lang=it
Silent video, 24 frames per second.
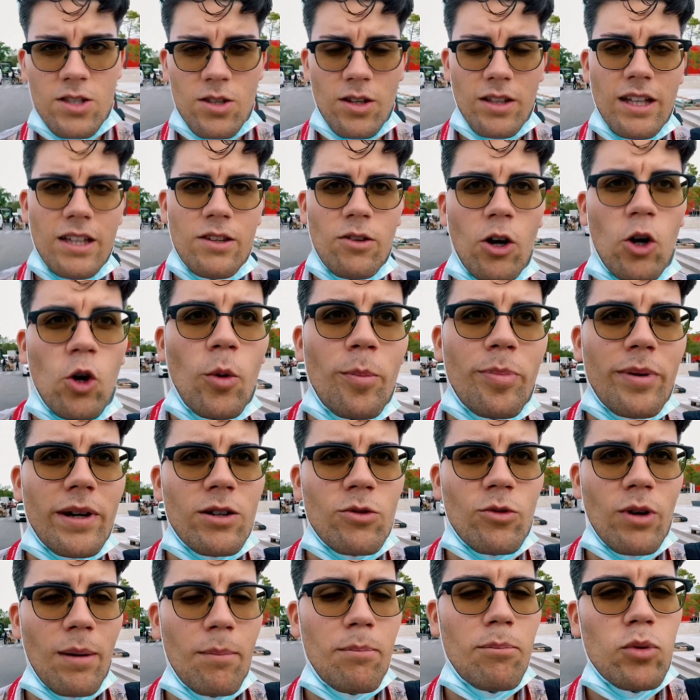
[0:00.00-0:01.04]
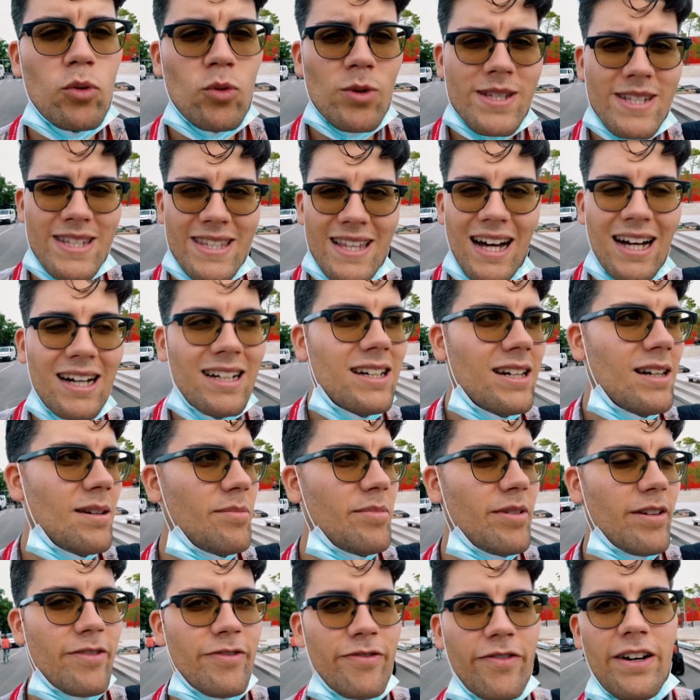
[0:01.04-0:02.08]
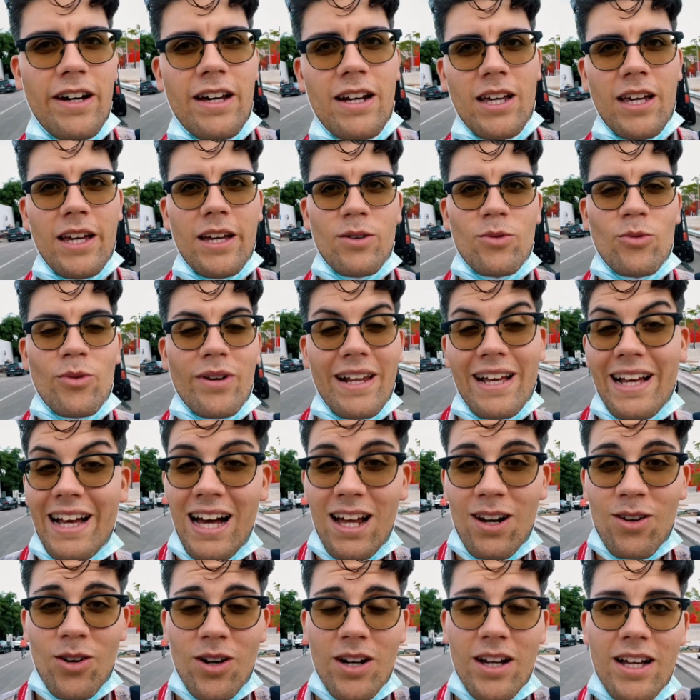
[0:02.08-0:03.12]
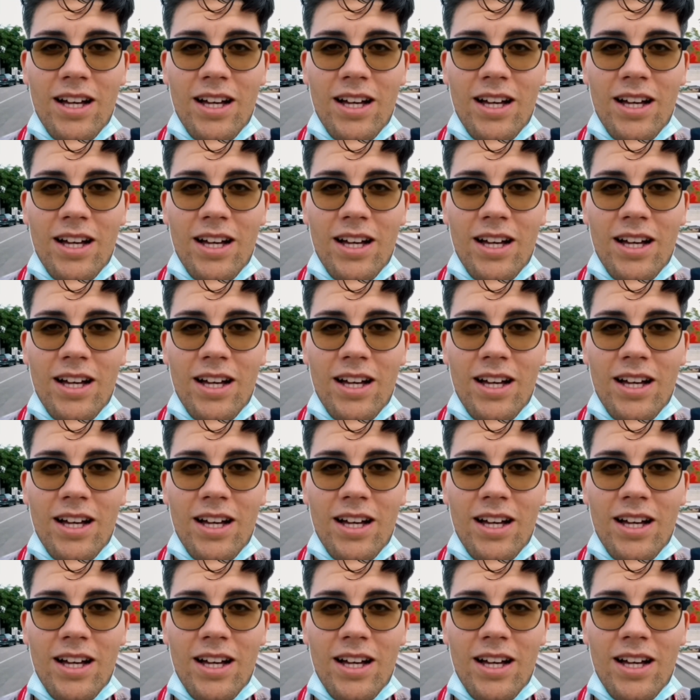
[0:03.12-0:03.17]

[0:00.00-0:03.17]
andando a comprare una busta per fare un regalo.